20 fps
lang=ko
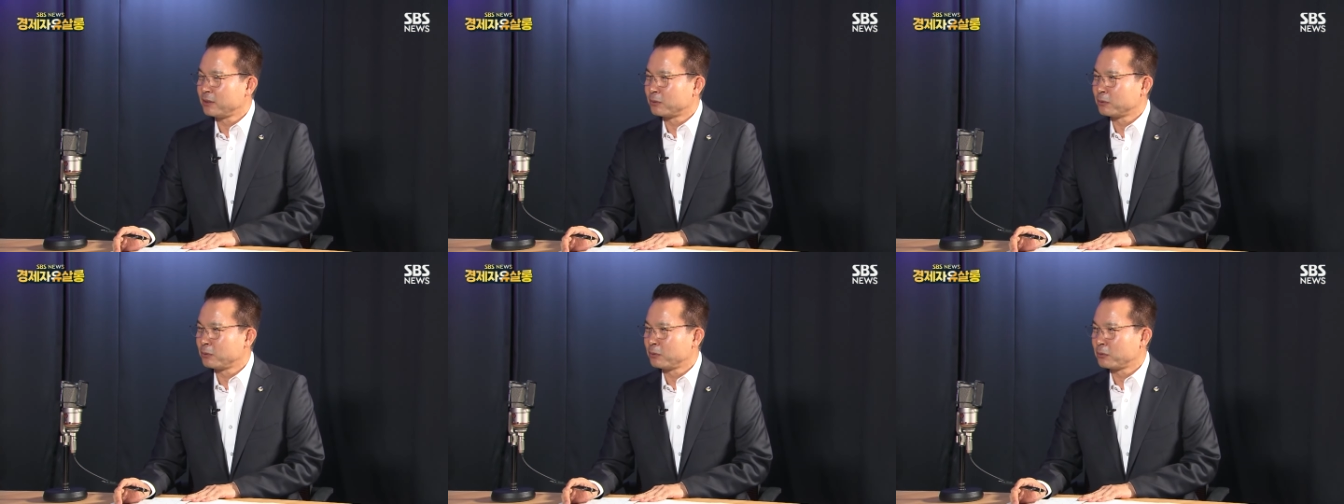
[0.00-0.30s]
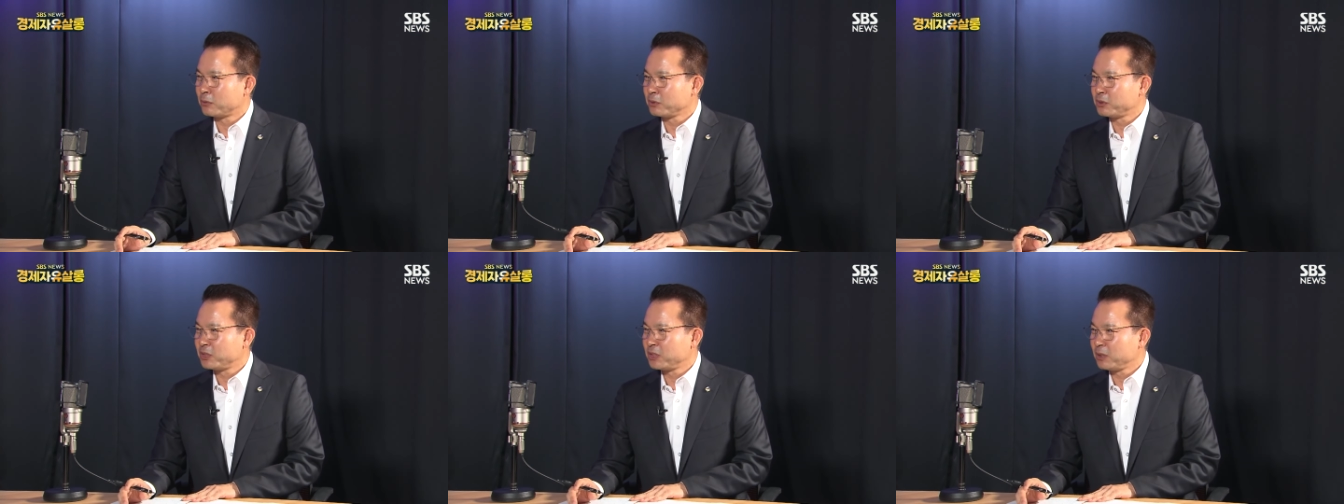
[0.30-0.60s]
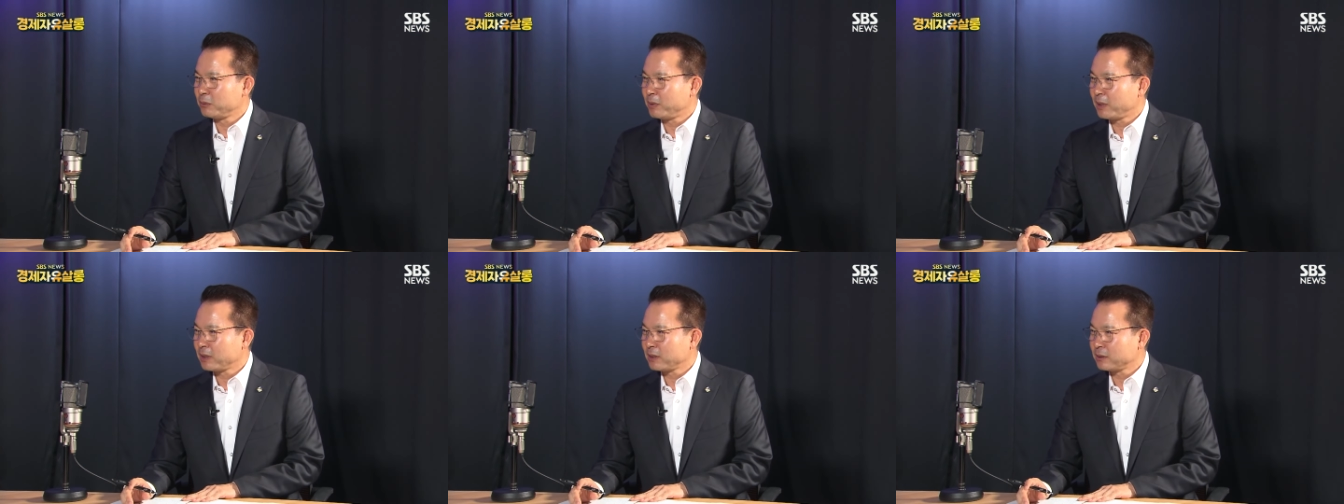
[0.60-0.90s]
영공으로
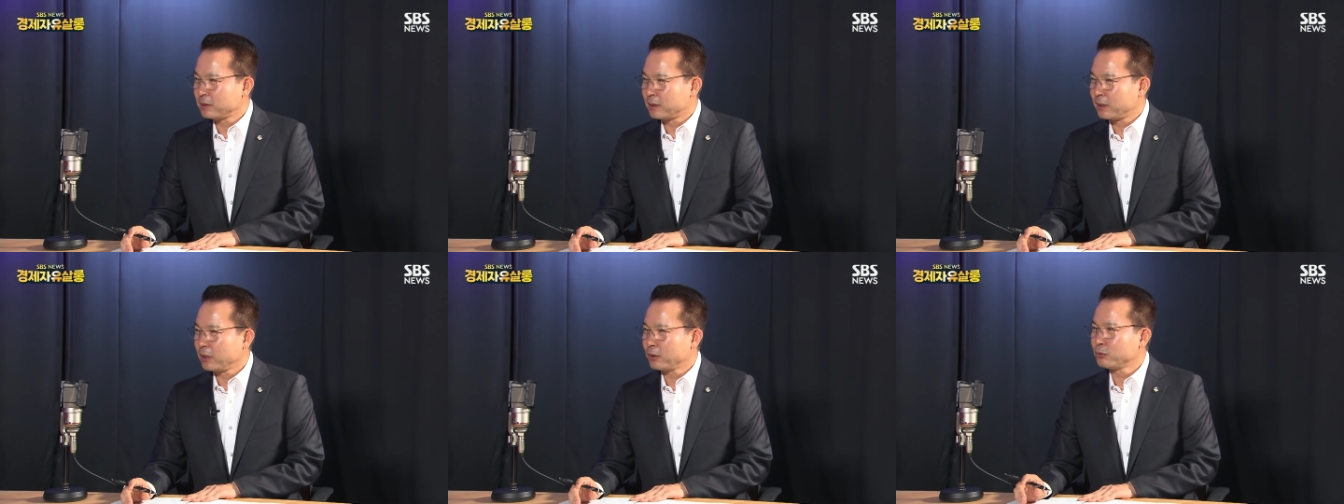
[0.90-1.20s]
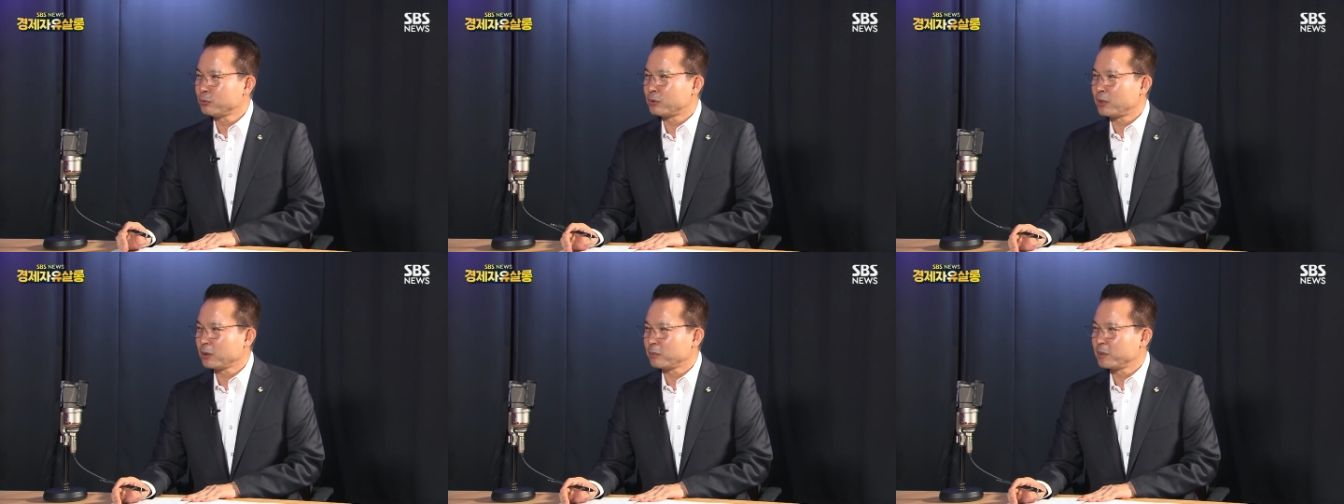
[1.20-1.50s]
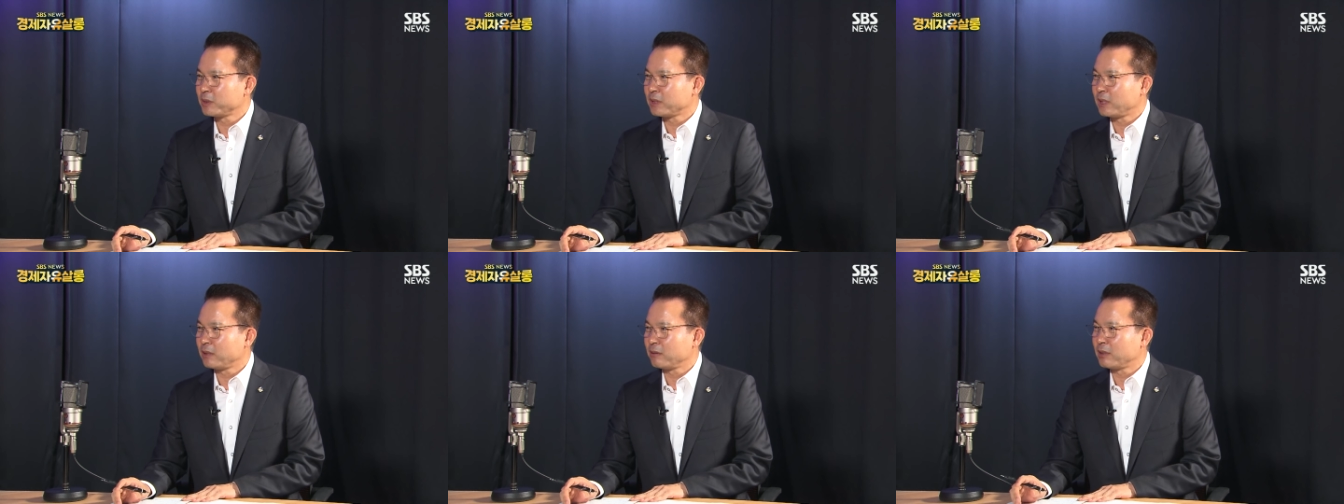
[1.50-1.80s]
진입하기 전에 순항
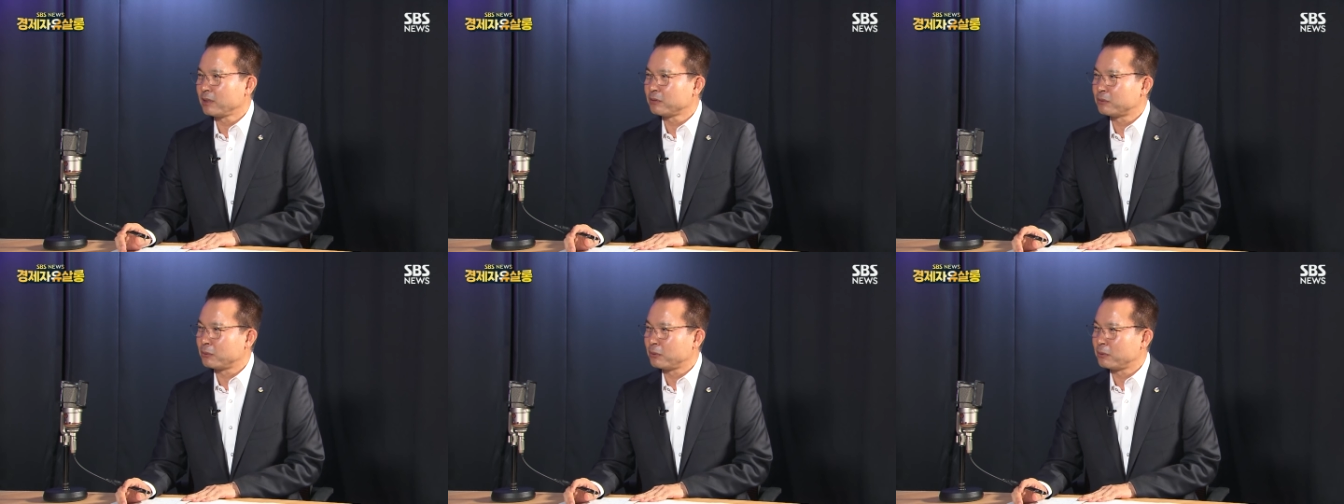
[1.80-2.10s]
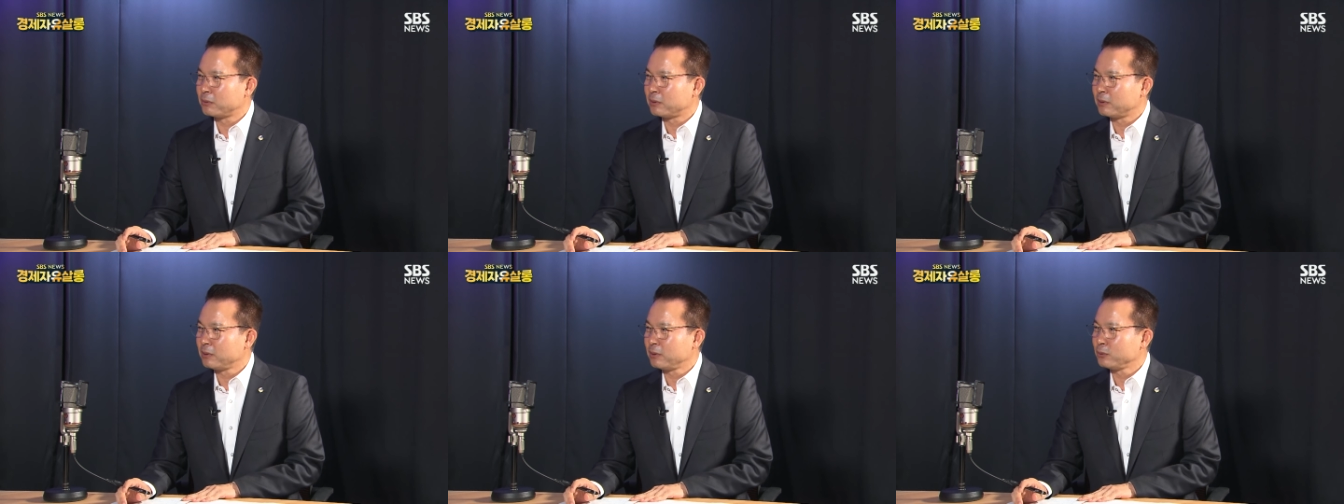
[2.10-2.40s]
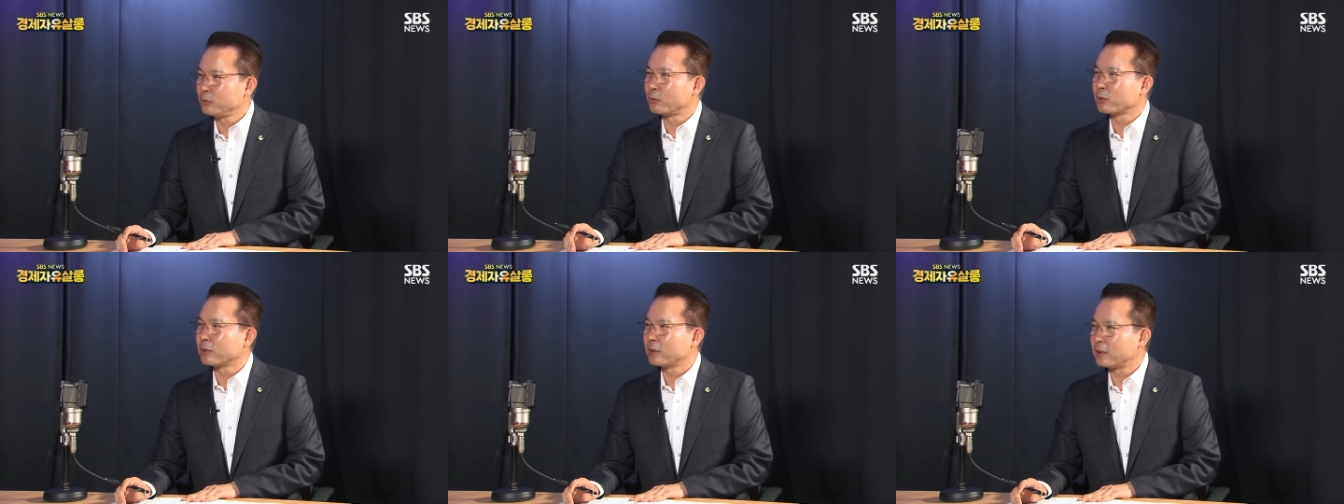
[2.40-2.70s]
미사일과
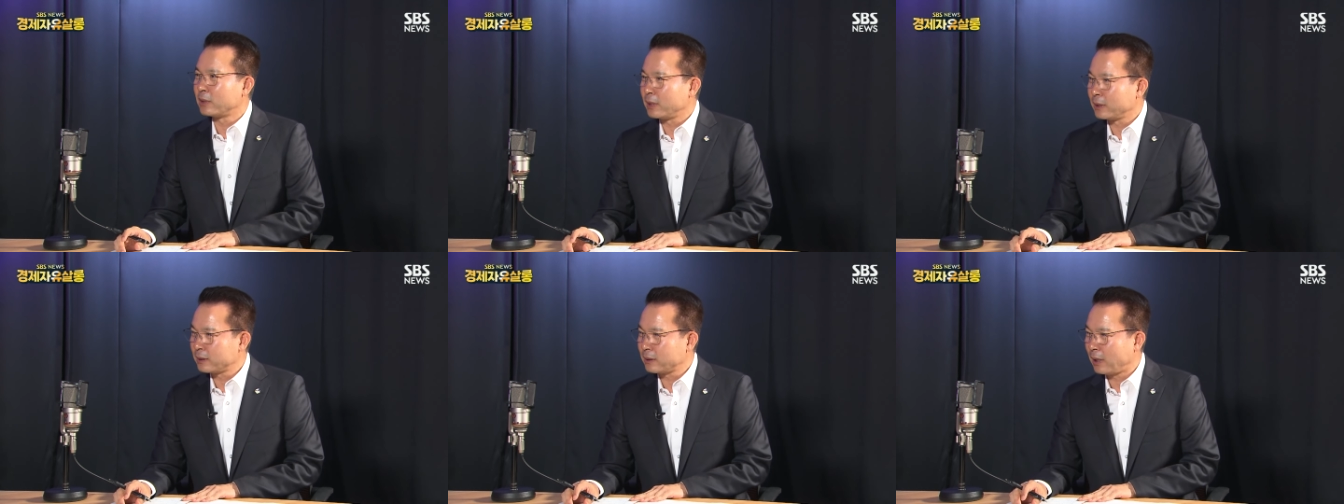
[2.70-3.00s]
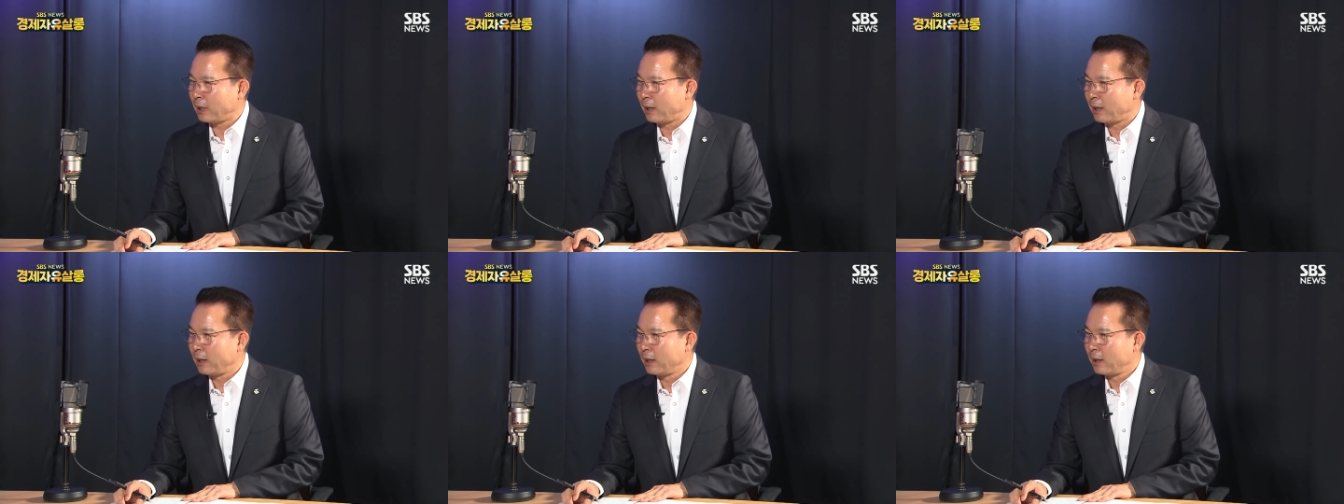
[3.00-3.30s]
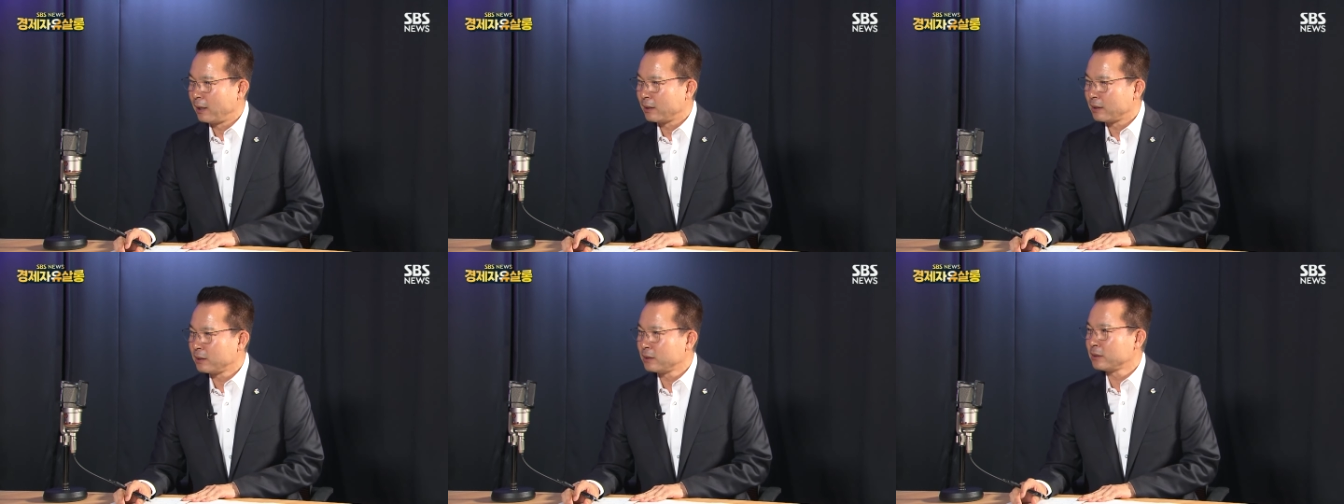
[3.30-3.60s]
드론을 요격을 했다.
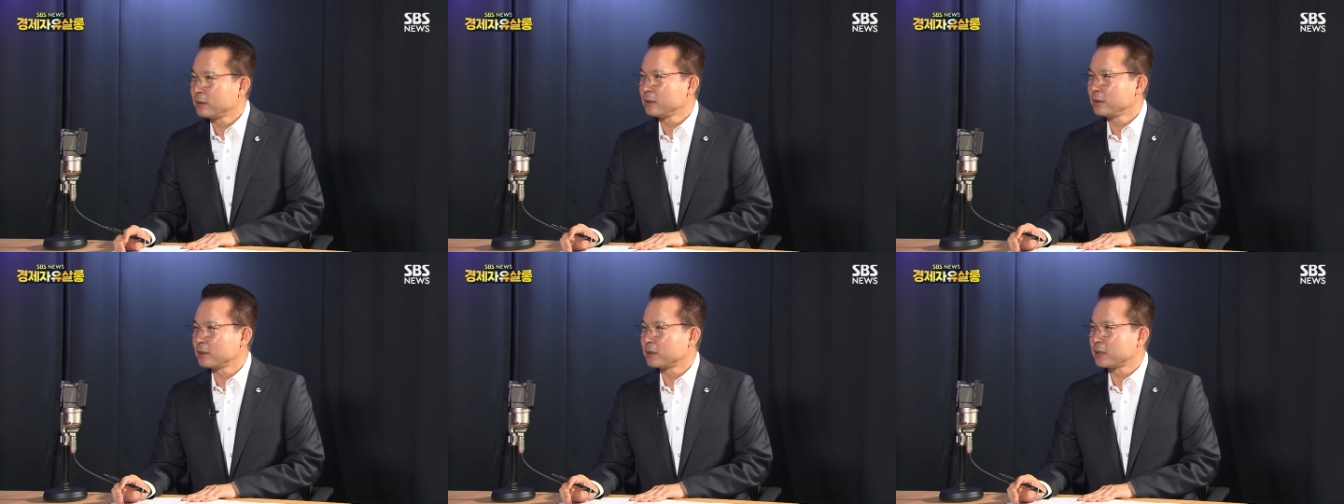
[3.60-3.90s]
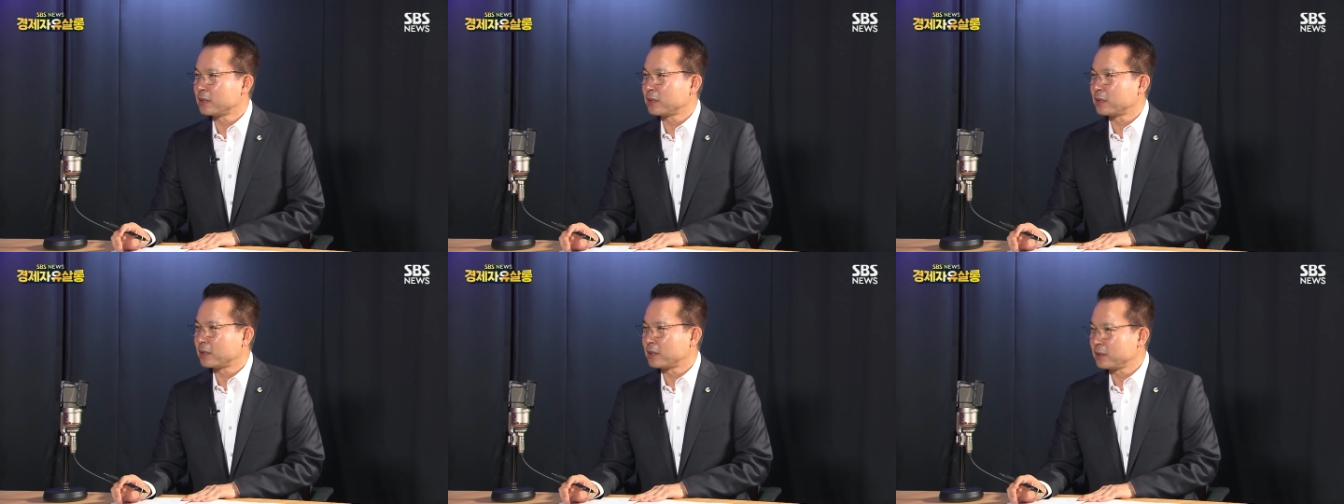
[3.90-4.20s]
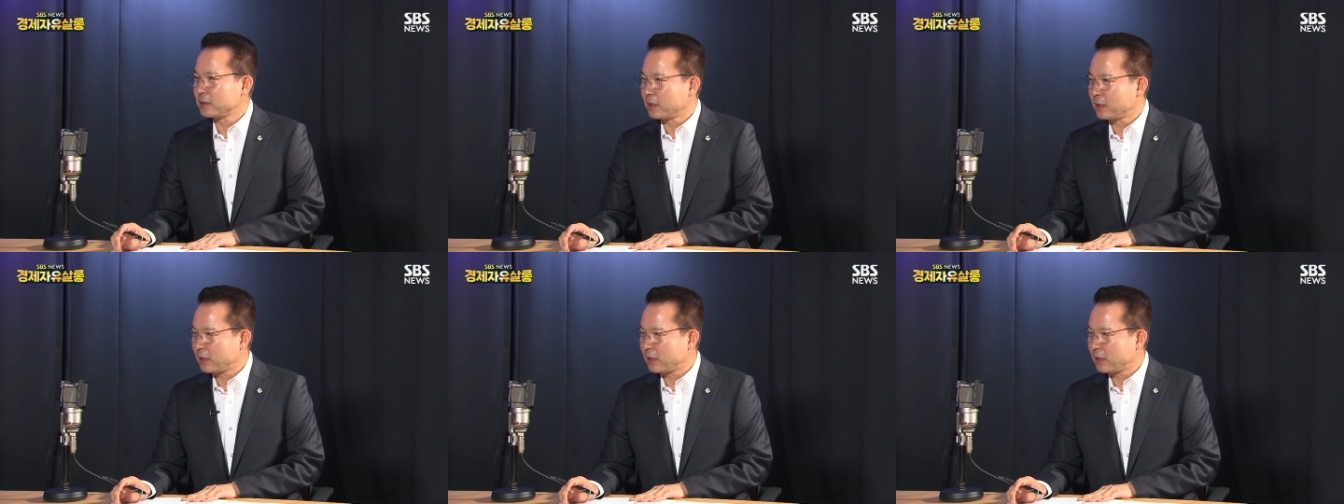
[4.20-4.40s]
이런 기사